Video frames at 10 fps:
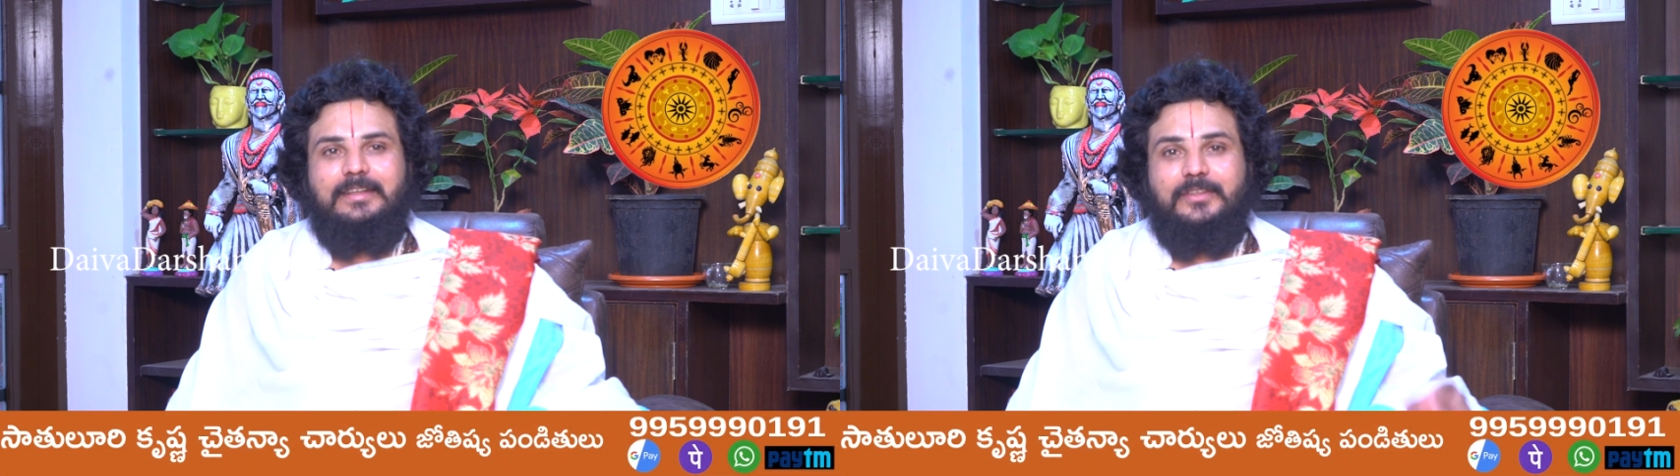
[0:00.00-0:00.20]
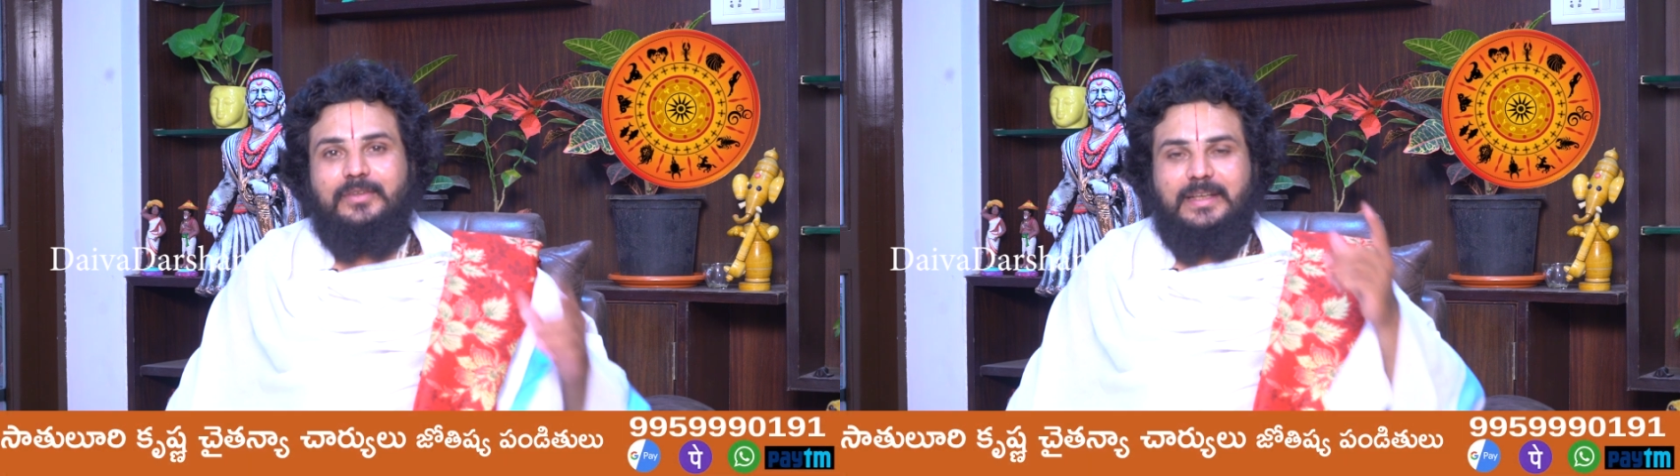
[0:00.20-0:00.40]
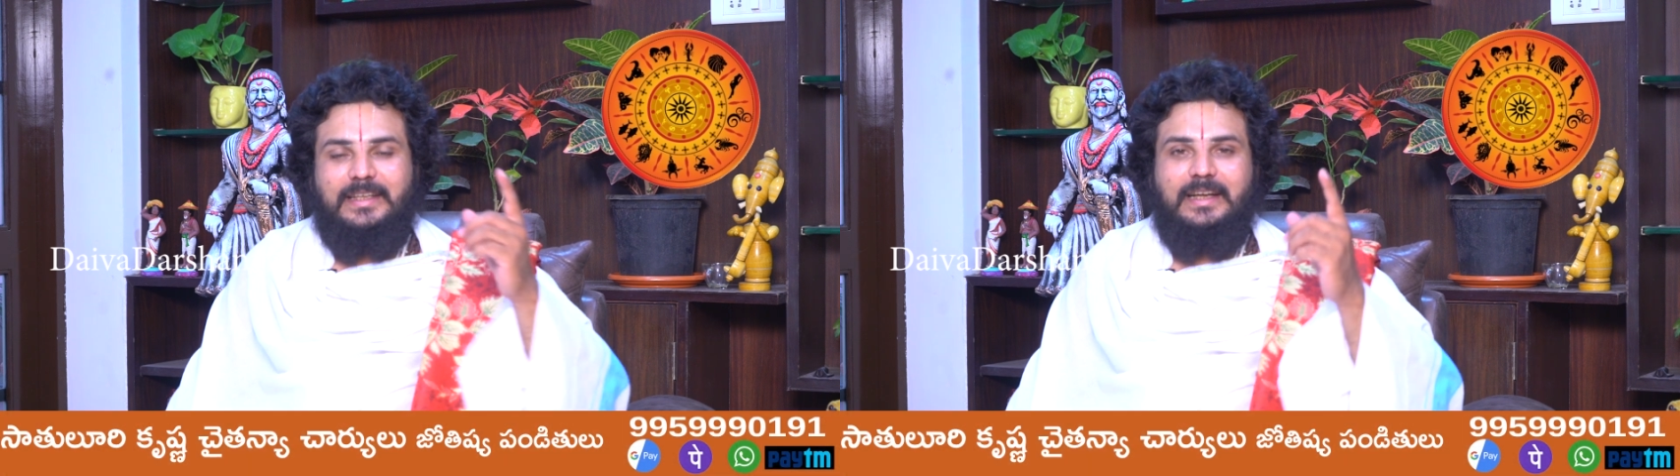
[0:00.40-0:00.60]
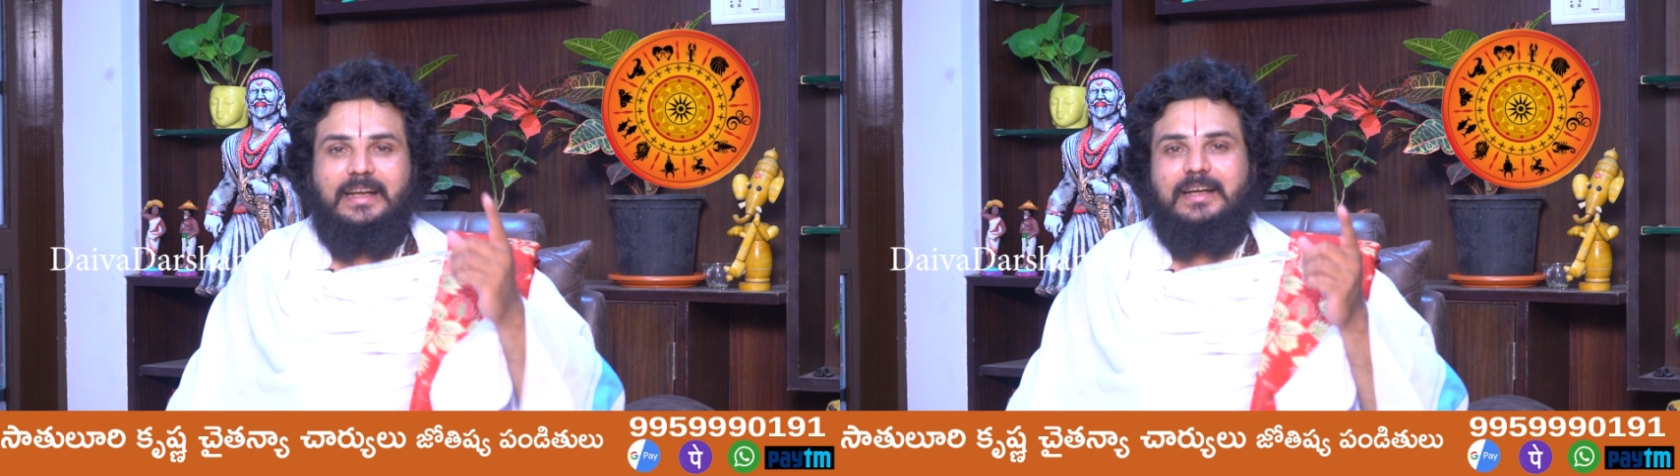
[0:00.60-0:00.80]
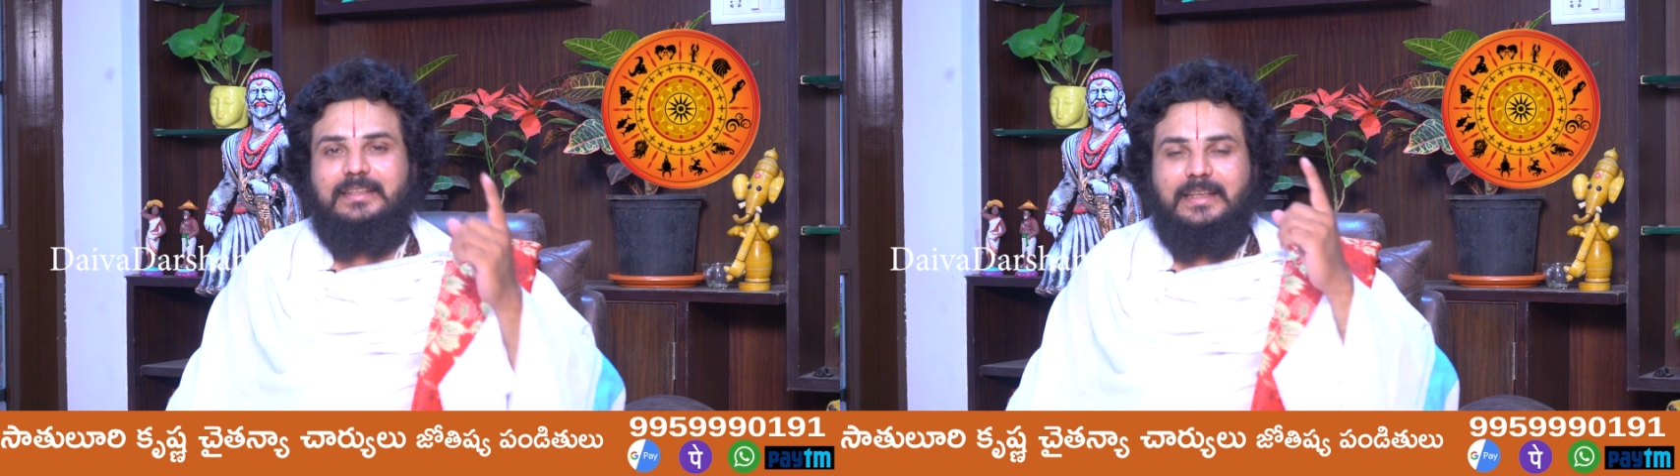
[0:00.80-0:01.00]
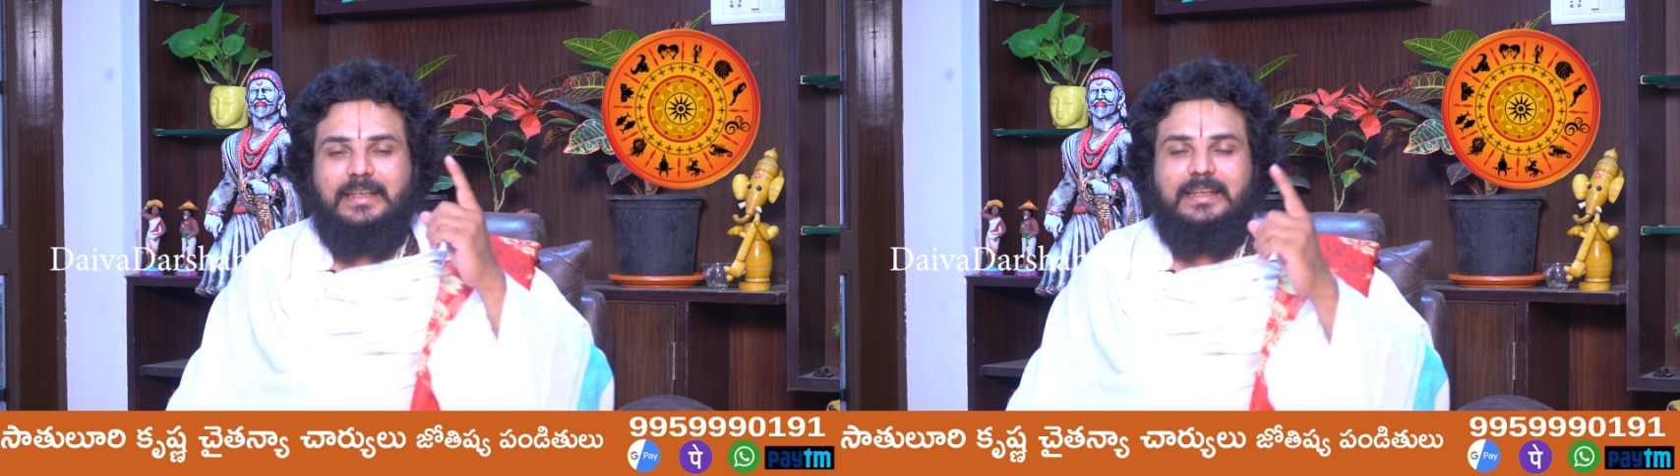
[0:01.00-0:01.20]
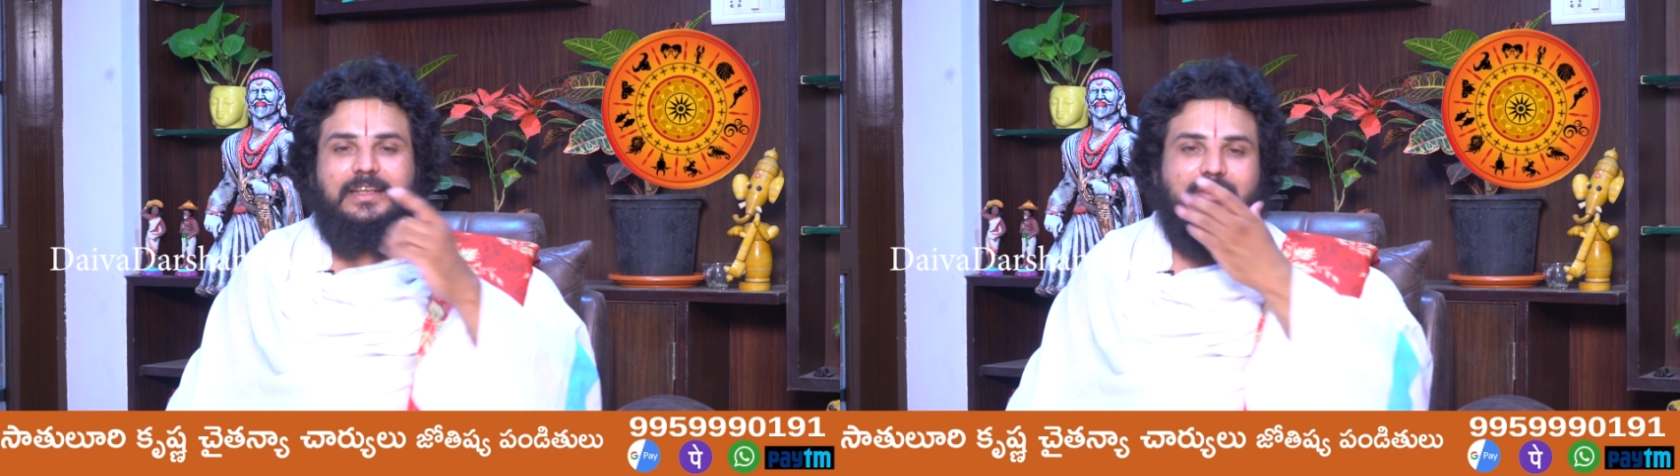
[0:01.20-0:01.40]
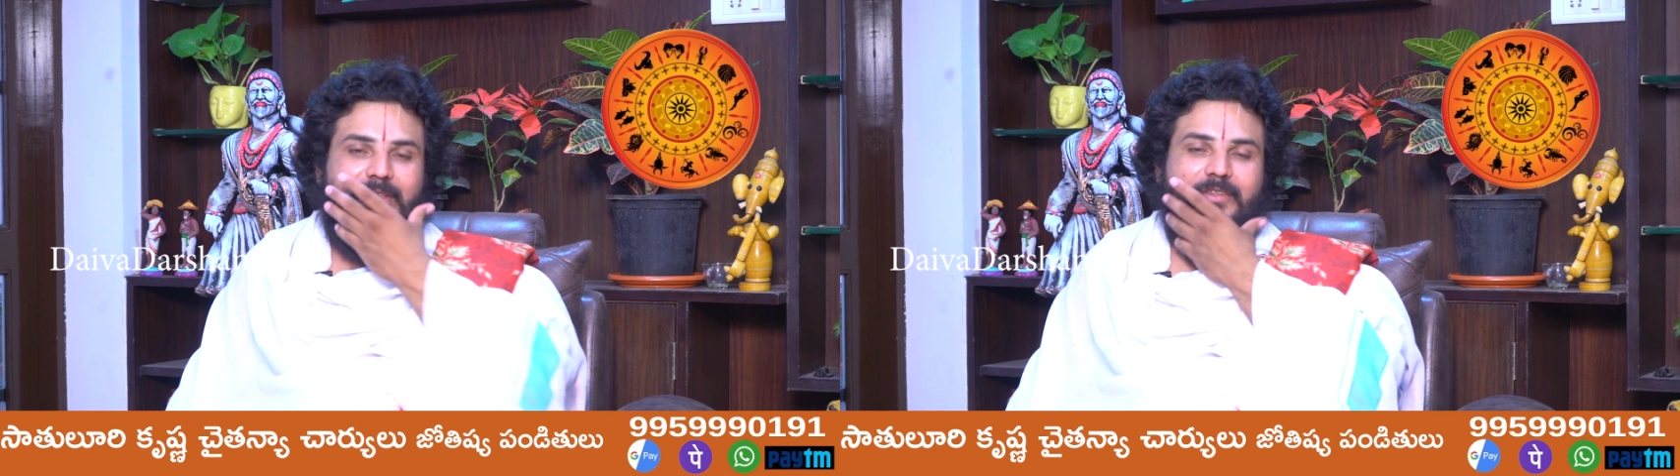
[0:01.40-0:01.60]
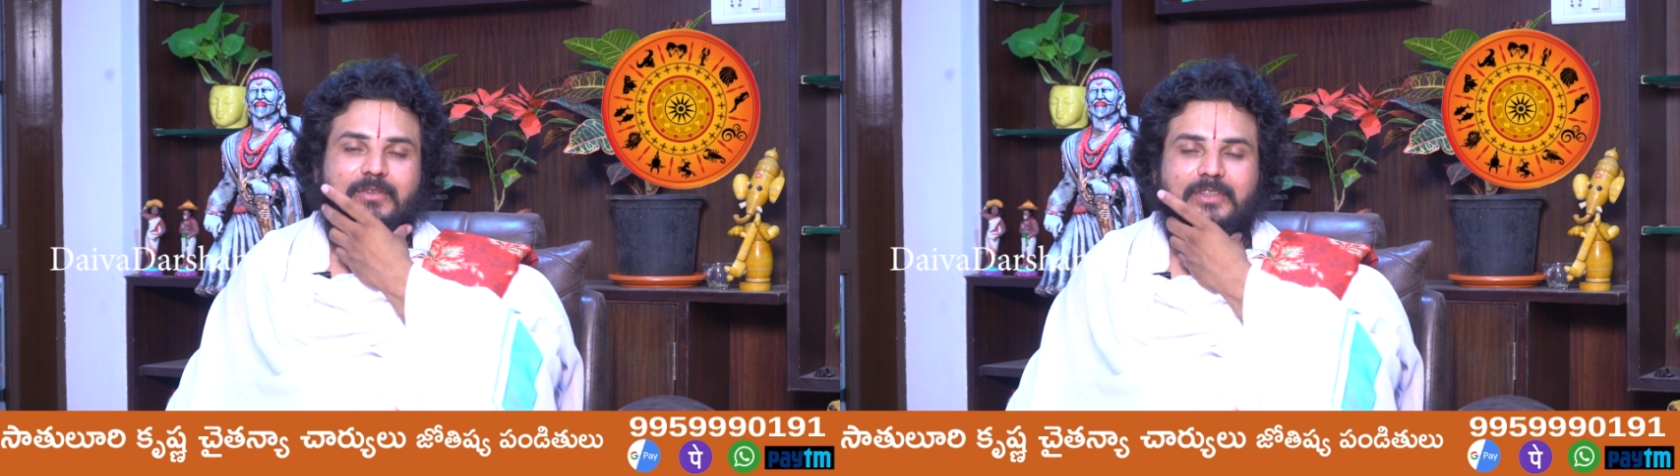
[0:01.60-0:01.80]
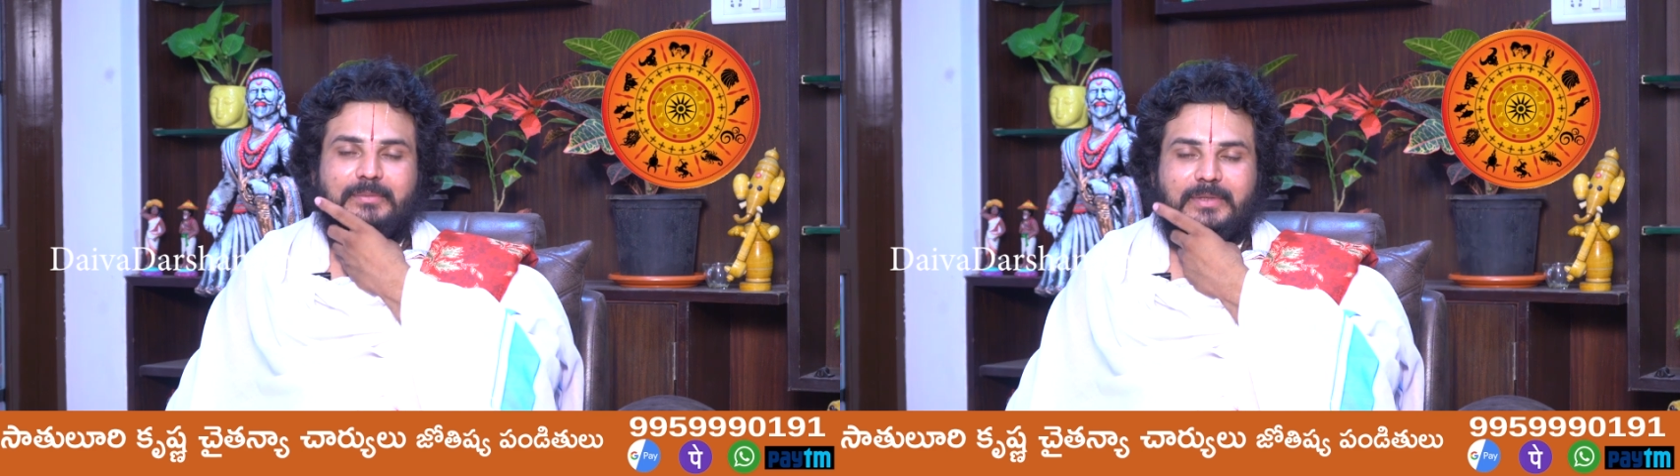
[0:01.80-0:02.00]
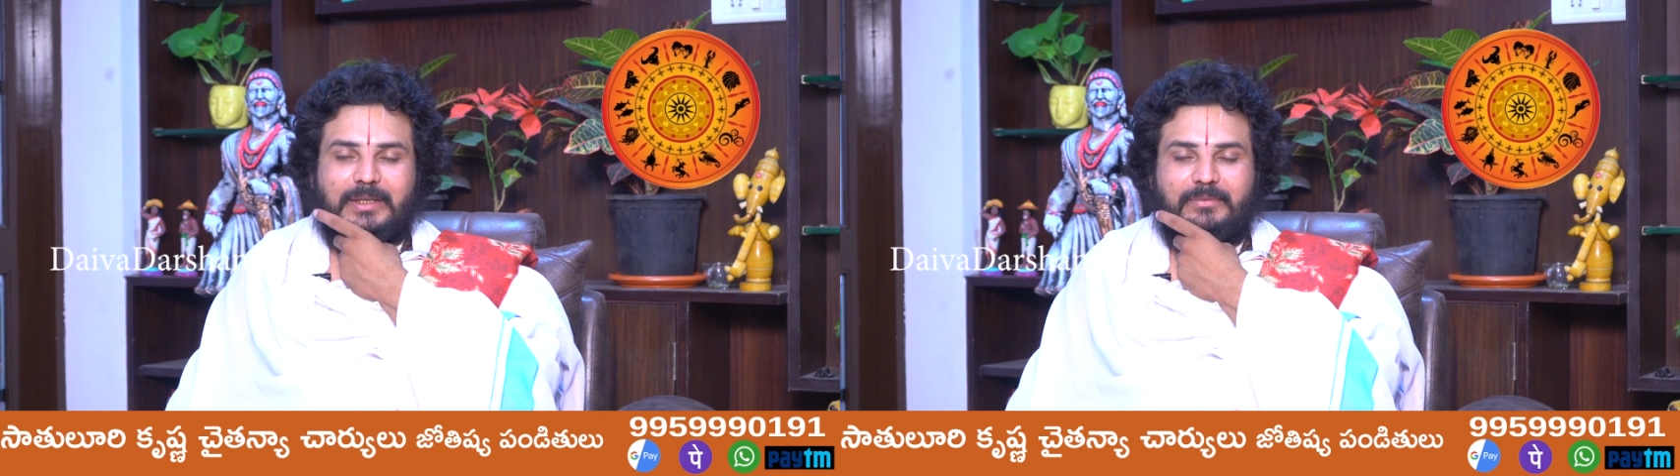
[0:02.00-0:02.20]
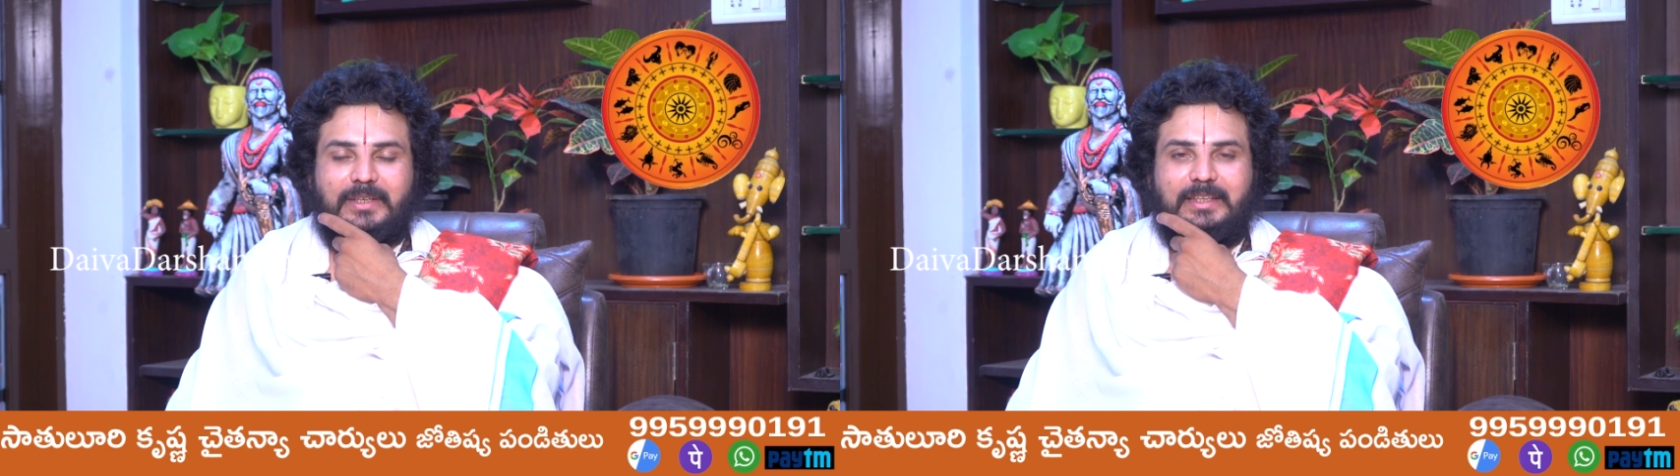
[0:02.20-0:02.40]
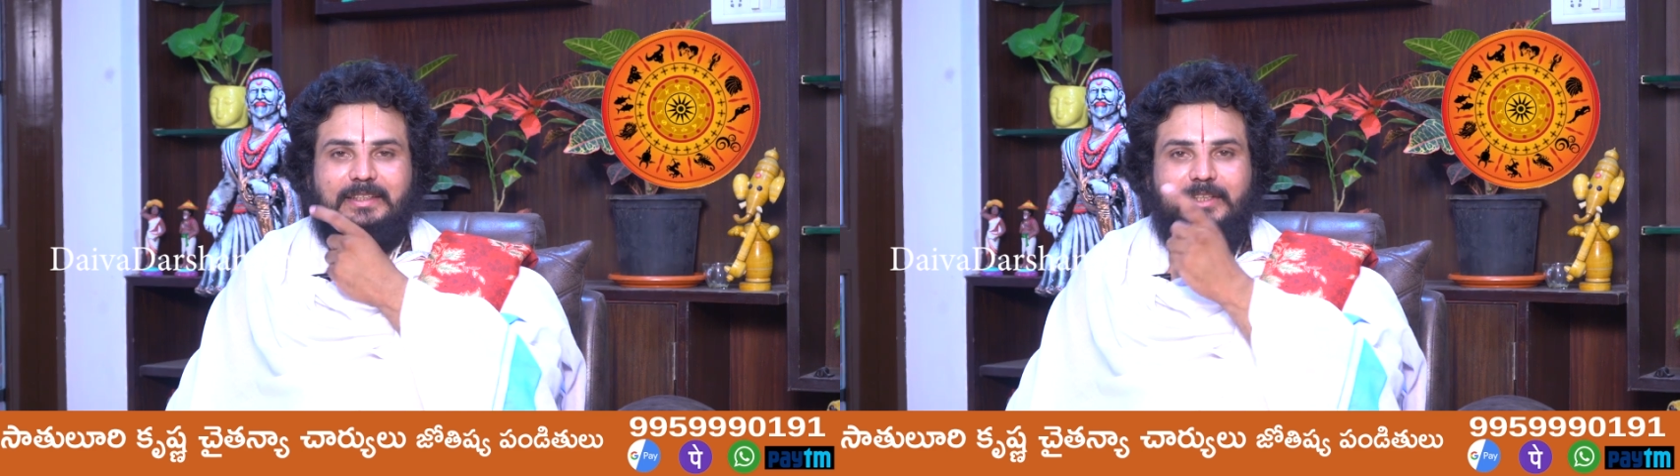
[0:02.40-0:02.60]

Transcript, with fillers: ఎందుకయ్యా ఆదాయ ఖర్చులు ఎందుకు చెప్తాము అంటే